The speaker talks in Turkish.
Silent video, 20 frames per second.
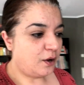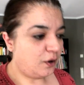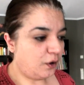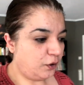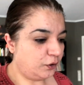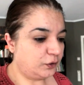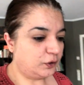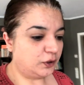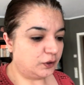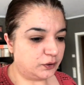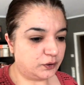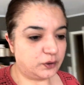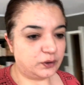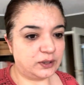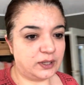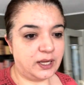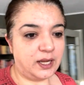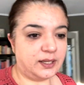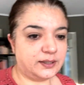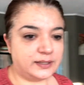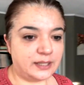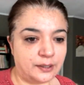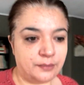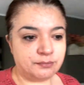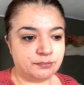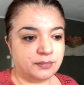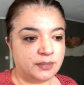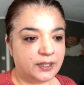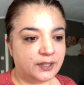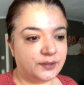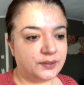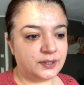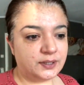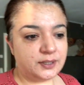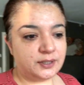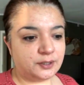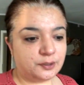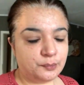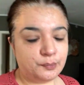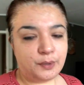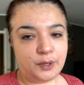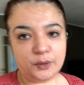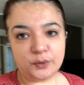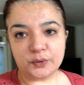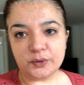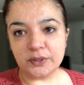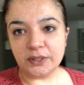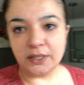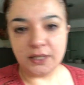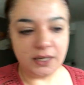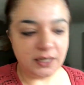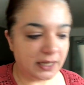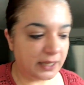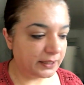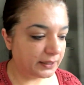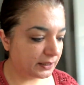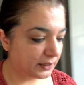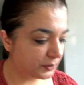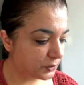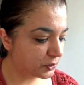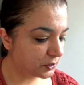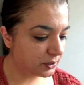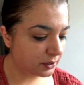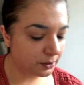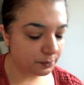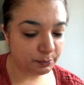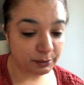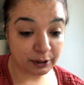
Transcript: Ondan sonra adam sanırım Markus'tan alay geçti.